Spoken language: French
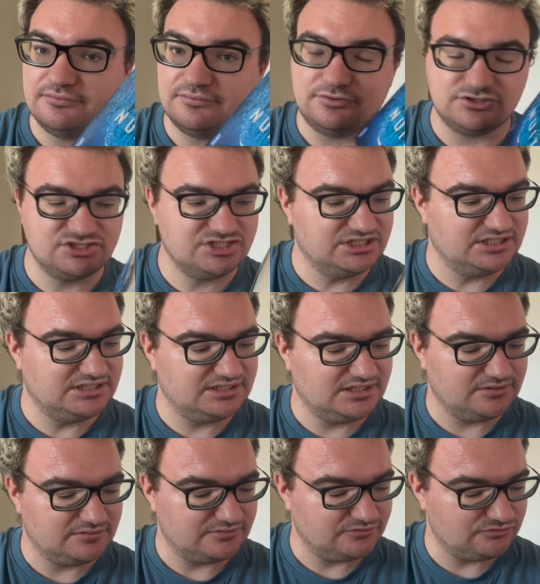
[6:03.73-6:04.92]
enchaîner
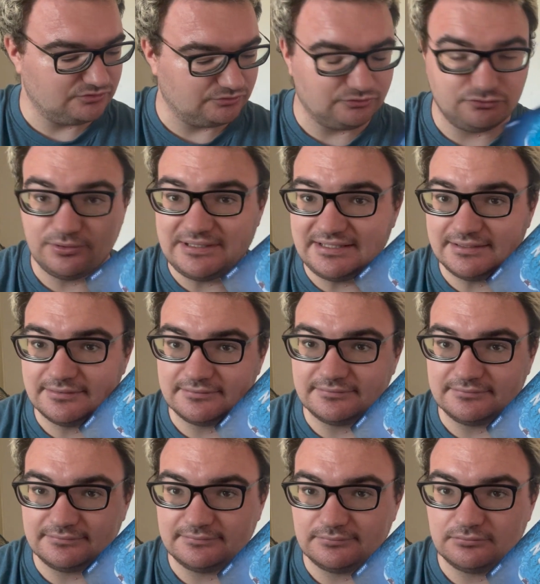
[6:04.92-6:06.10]
sur Nuit
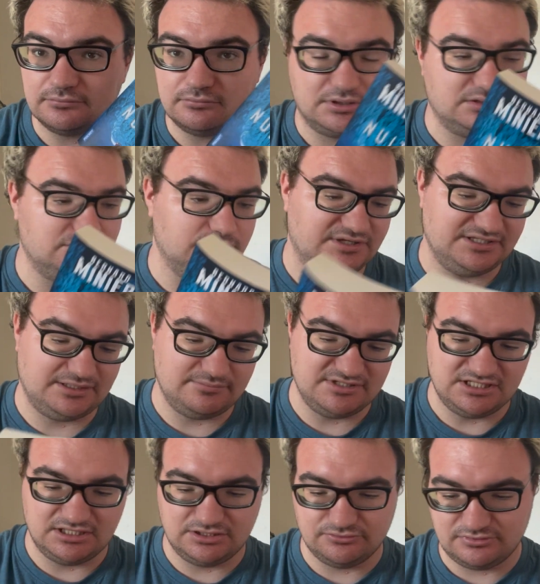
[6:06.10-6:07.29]
voilà, de Bernard
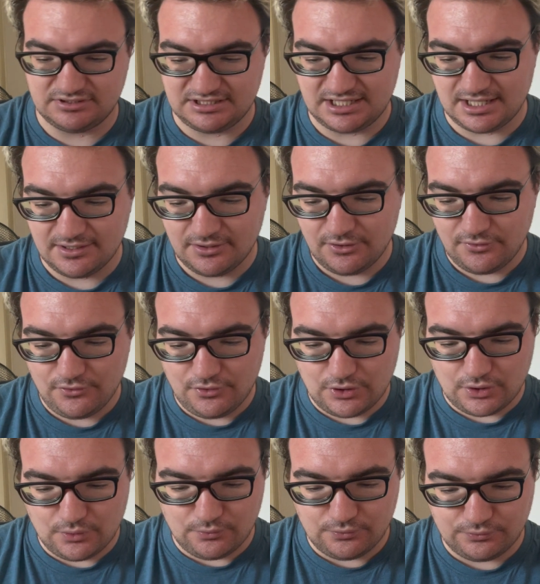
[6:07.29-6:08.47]
Minier. Donc là,
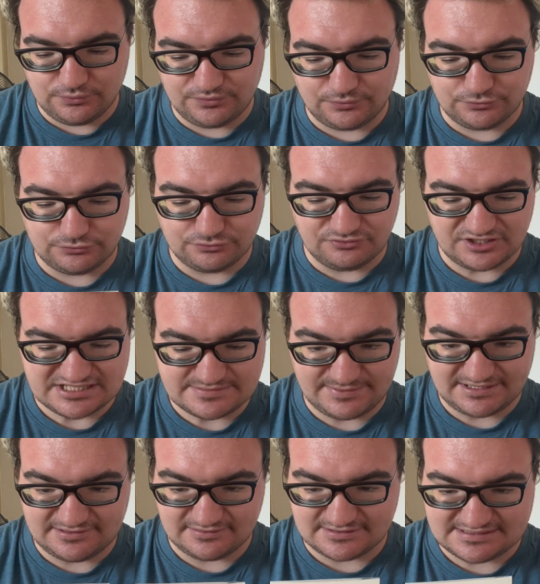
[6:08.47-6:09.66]
on retrouve
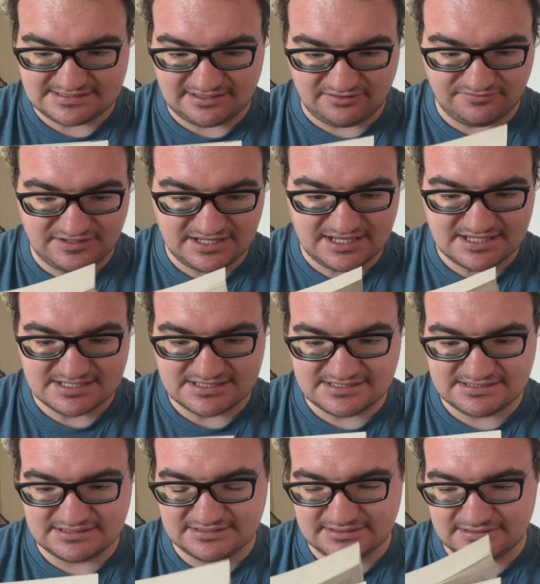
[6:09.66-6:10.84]
l'inspecteur
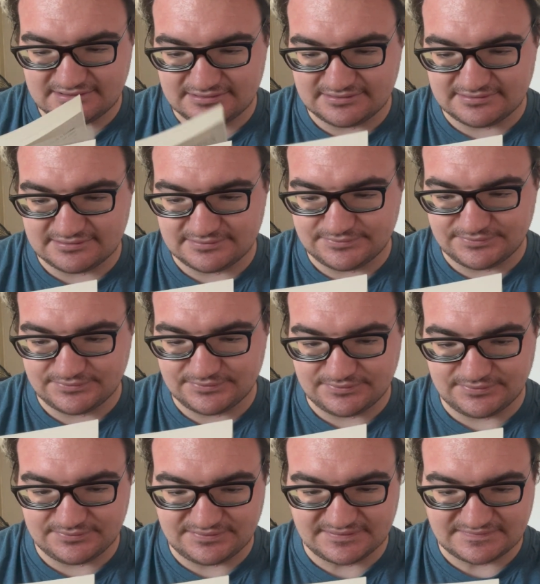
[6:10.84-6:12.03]
Servaz.
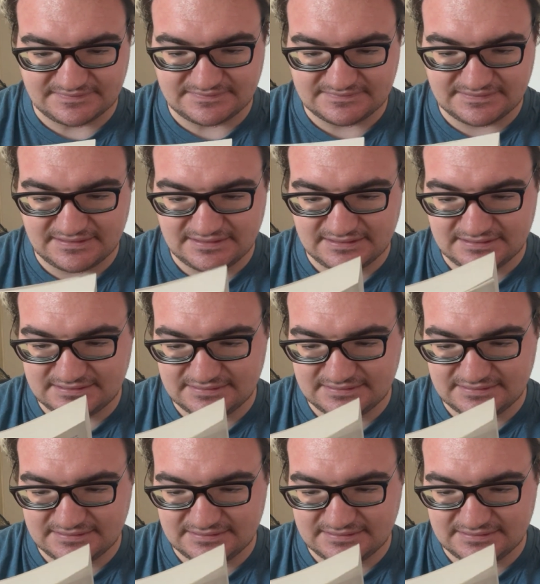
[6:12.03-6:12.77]
tac, tac, tac